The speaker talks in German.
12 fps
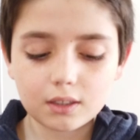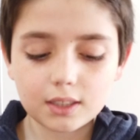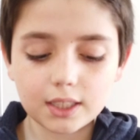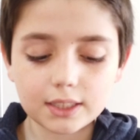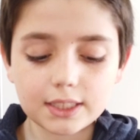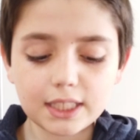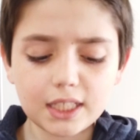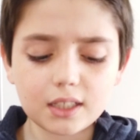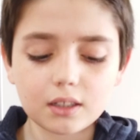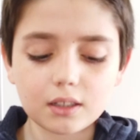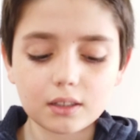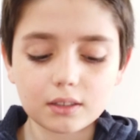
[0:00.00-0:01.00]
Denn
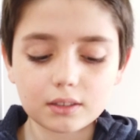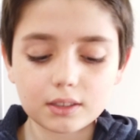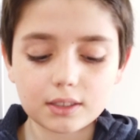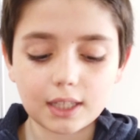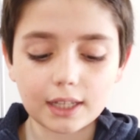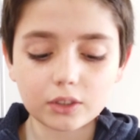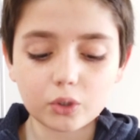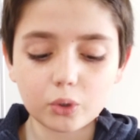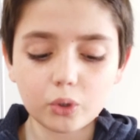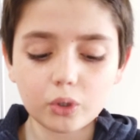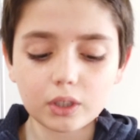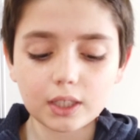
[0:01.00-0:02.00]
siehe, dein
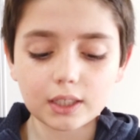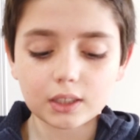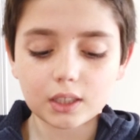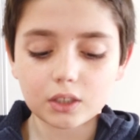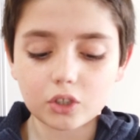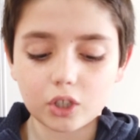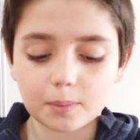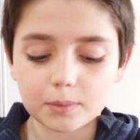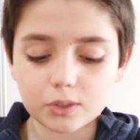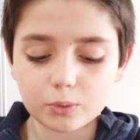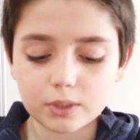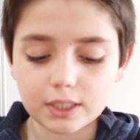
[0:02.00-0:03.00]
König kommt
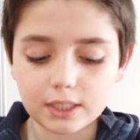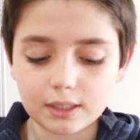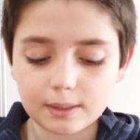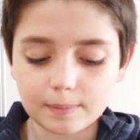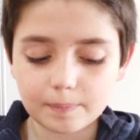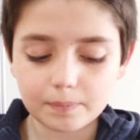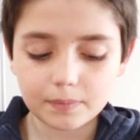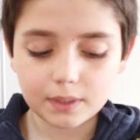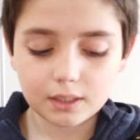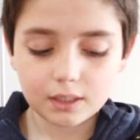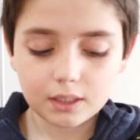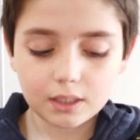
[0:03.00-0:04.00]
zu dir,
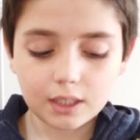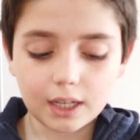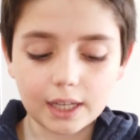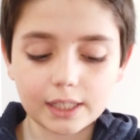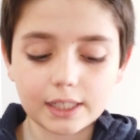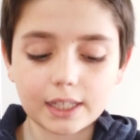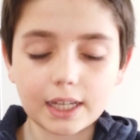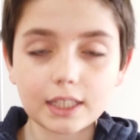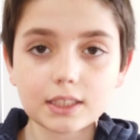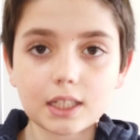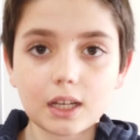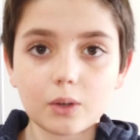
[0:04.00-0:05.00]
ein
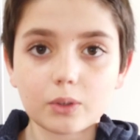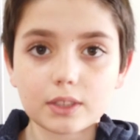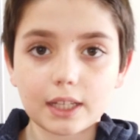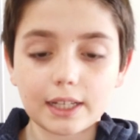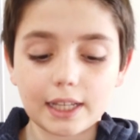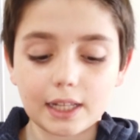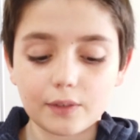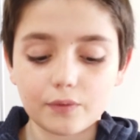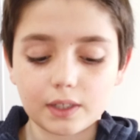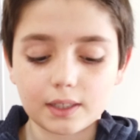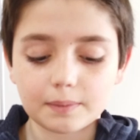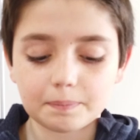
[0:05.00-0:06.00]
Gerechter und ein
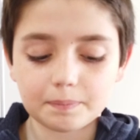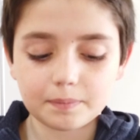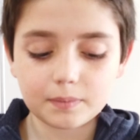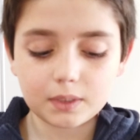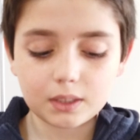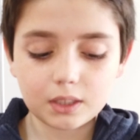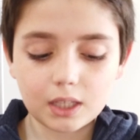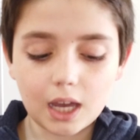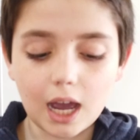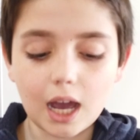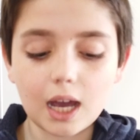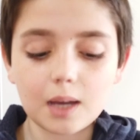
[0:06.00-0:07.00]
Helfer,
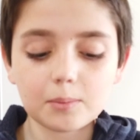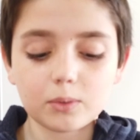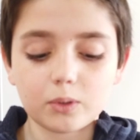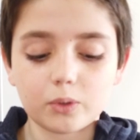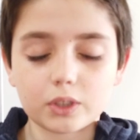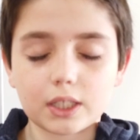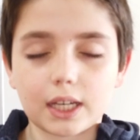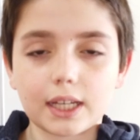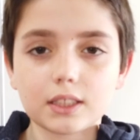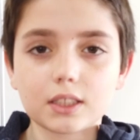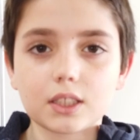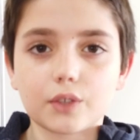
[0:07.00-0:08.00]
arm und
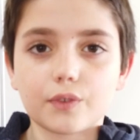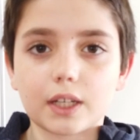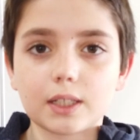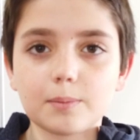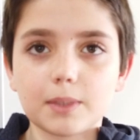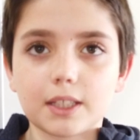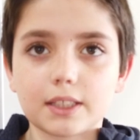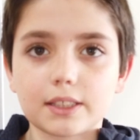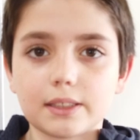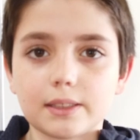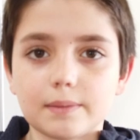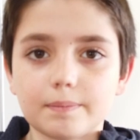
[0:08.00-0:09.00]
reitet auf einem
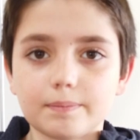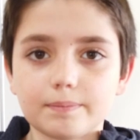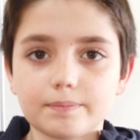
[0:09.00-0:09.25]
Esel.